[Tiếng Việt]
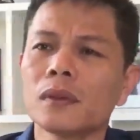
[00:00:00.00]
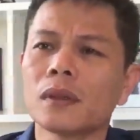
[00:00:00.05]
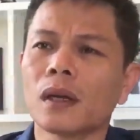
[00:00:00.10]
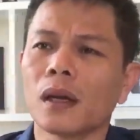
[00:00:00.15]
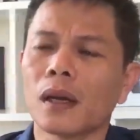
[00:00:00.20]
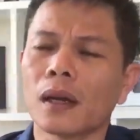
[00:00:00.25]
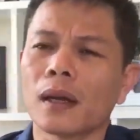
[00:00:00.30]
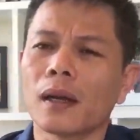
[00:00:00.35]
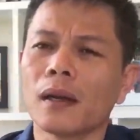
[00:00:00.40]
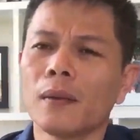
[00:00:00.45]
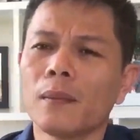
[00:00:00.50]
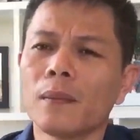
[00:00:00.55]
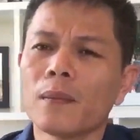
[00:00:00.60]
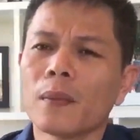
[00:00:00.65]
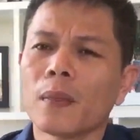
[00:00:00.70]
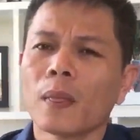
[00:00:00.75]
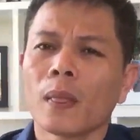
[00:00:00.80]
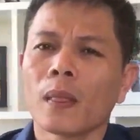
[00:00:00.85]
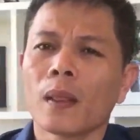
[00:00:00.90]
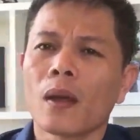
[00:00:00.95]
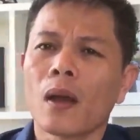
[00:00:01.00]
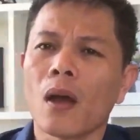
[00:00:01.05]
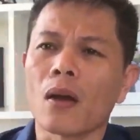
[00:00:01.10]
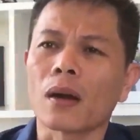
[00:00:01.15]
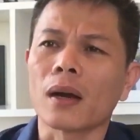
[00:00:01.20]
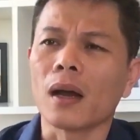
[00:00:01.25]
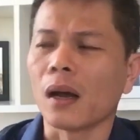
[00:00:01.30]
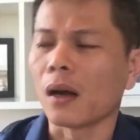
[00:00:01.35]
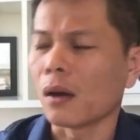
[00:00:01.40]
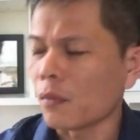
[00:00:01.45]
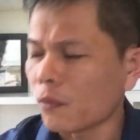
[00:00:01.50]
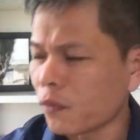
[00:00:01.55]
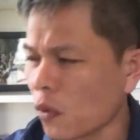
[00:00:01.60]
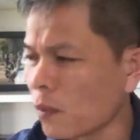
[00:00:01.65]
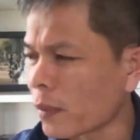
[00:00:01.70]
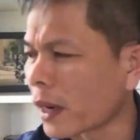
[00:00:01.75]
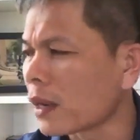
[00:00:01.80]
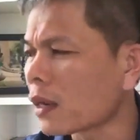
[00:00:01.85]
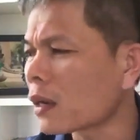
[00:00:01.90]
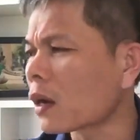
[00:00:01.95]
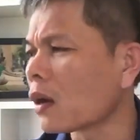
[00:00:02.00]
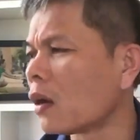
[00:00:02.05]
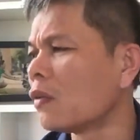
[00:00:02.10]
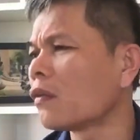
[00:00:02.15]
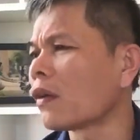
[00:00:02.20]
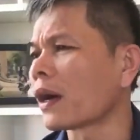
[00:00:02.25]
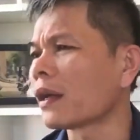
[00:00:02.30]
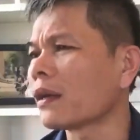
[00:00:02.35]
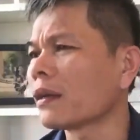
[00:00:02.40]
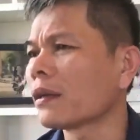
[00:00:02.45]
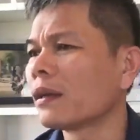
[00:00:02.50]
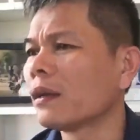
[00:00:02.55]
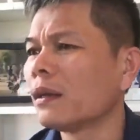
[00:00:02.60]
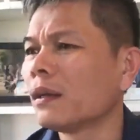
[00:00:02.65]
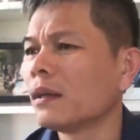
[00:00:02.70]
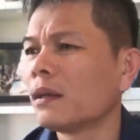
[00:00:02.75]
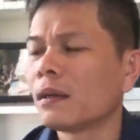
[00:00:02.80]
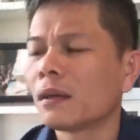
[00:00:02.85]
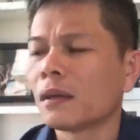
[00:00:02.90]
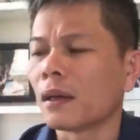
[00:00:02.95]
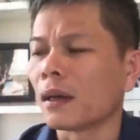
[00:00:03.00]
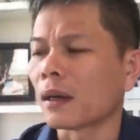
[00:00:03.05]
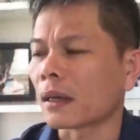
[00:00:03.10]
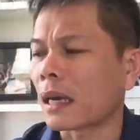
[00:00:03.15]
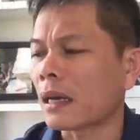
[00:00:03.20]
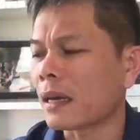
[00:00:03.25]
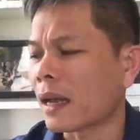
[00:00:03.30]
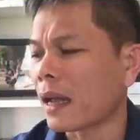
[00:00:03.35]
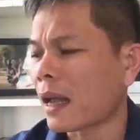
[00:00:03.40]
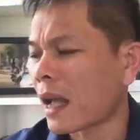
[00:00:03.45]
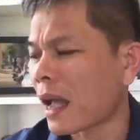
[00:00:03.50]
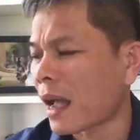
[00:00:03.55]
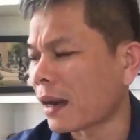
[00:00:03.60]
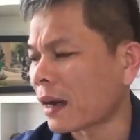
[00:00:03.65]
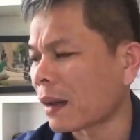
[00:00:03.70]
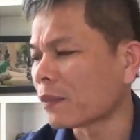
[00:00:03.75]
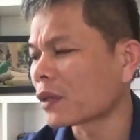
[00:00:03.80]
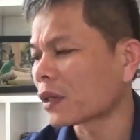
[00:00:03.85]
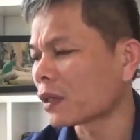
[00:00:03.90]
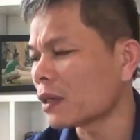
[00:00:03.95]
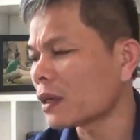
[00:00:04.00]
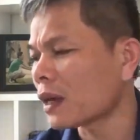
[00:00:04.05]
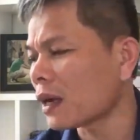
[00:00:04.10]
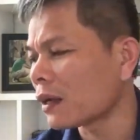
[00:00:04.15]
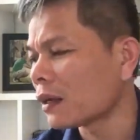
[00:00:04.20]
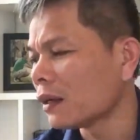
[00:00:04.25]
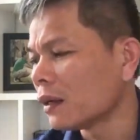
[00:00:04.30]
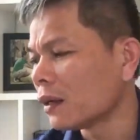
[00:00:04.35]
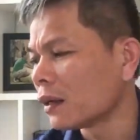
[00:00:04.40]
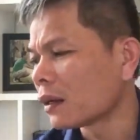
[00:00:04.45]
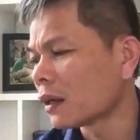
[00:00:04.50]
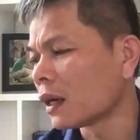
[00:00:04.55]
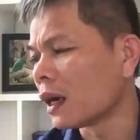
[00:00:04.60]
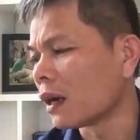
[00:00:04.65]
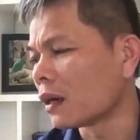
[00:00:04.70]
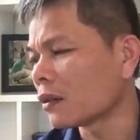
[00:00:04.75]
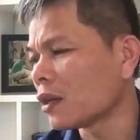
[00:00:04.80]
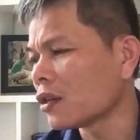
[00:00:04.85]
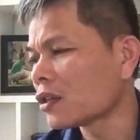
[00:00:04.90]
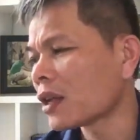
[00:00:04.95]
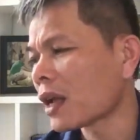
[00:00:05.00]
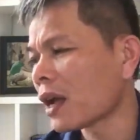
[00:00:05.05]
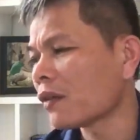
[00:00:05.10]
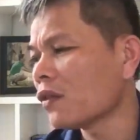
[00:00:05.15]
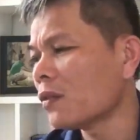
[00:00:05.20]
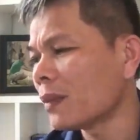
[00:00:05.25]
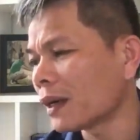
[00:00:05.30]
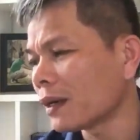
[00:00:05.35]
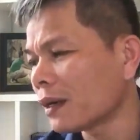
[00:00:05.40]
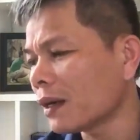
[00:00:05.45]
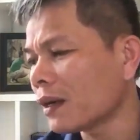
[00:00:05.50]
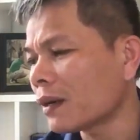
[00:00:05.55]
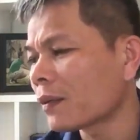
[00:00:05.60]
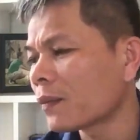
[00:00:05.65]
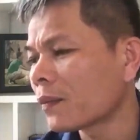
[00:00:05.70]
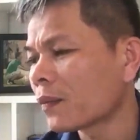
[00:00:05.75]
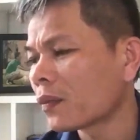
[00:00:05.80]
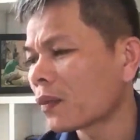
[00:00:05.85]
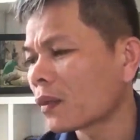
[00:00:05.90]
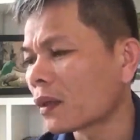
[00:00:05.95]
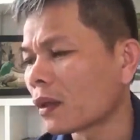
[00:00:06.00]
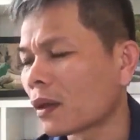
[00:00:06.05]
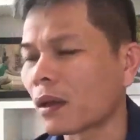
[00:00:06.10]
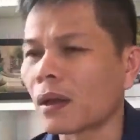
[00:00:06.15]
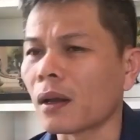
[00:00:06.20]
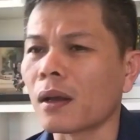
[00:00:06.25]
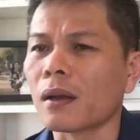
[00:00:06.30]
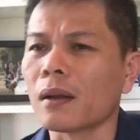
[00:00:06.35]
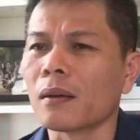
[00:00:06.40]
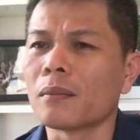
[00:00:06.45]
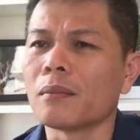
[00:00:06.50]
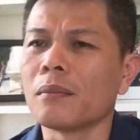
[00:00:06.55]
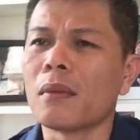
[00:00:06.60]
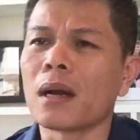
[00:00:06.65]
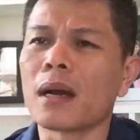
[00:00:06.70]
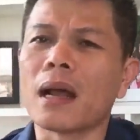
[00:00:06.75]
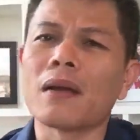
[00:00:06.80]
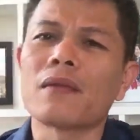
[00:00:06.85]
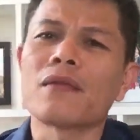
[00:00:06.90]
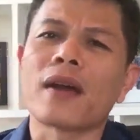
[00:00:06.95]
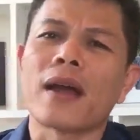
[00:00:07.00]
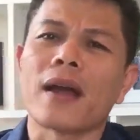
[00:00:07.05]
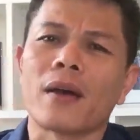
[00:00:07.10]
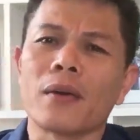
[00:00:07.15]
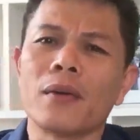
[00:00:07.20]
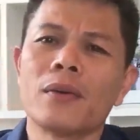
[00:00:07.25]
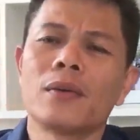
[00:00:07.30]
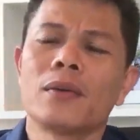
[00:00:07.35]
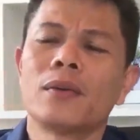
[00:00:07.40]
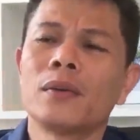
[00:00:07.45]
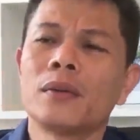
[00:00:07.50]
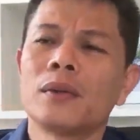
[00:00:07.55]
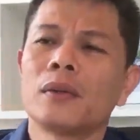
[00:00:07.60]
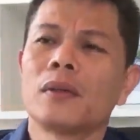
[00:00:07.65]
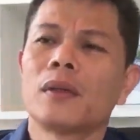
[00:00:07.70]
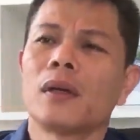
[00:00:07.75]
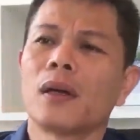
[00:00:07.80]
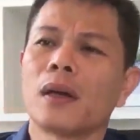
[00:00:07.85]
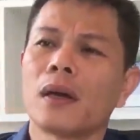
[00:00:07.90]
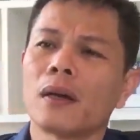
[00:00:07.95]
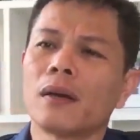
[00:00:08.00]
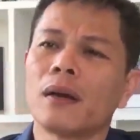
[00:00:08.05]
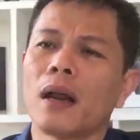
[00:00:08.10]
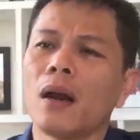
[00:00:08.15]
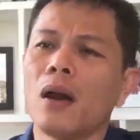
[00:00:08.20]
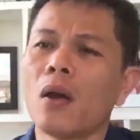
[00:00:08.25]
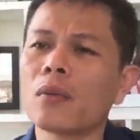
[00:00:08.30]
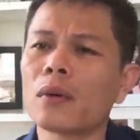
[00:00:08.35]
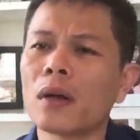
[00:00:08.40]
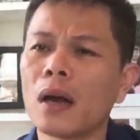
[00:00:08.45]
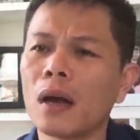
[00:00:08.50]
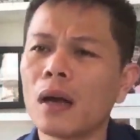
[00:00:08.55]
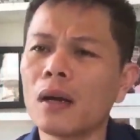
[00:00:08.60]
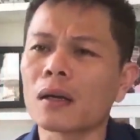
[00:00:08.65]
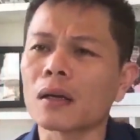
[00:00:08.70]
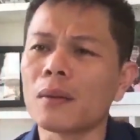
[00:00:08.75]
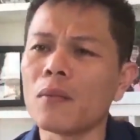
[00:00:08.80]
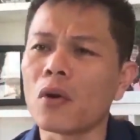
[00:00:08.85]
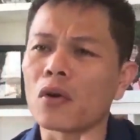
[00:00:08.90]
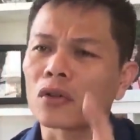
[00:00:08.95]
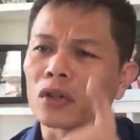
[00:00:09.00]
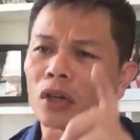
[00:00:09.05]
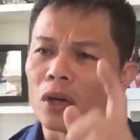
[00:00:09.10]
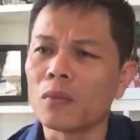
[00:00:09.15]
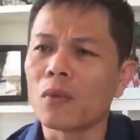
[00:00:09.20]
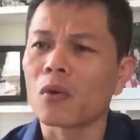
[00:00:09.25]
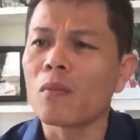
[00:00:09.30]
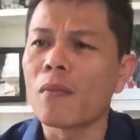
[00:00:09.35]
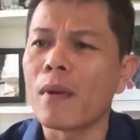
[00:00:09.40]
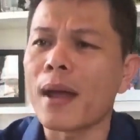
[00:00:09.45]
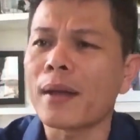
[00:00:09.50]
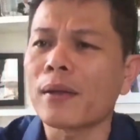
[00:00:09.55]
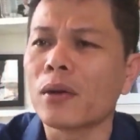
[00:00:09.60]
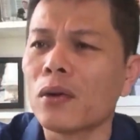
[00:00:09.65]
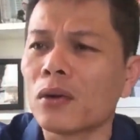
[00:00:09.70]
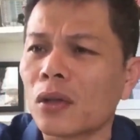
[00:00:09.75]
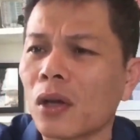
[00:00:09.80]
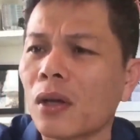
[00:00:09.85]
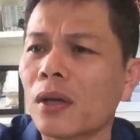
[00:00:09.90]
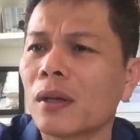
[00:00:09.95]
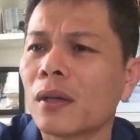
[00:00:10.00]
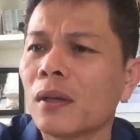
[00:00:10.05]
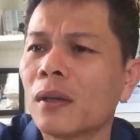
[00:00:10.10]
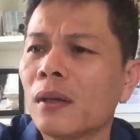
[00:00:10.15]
à, hoặc là ở phú mỹ cũng vậy à, cách đây hai năm trước á, là ở thị xã phú mỹ á, à, mình đã vào à, là lúc đó cứ một triệu một mét vuông thôi